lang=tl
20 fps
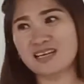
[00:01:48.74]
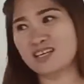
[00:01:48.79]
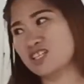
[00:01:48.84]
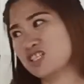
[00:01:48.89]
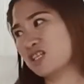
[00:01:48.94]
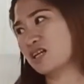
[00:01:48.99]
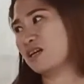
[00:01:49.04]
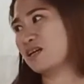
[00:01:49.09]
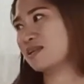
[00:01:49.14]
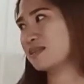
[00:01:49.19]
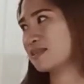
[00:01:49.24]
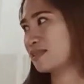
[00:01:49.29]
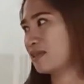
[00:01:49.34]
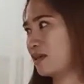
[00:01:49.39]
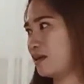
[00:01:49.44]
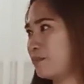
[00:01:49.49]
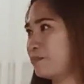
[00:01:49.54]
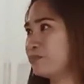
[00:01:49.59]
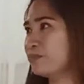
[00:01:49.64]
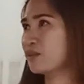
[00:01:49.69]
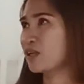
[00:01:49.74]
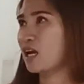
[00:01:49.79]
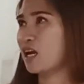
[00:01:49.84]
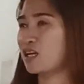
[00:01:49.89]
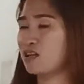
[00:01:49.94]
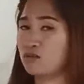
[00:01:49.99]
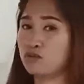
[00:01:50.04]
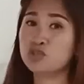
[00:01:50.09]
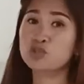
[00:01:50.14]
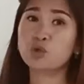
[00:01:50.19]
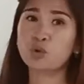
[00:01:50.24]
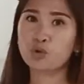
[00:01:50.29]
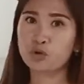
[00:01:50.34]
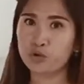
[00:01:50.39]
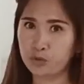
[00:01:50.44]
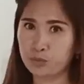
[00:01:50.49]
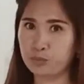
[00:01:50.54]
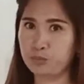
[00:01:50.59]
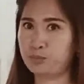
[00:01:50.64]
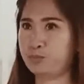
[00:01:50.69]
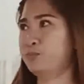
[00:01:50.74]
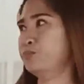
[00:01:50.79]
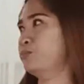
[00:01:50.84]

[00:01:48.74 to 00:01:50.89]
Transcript: lang siya kasi ano, showroom.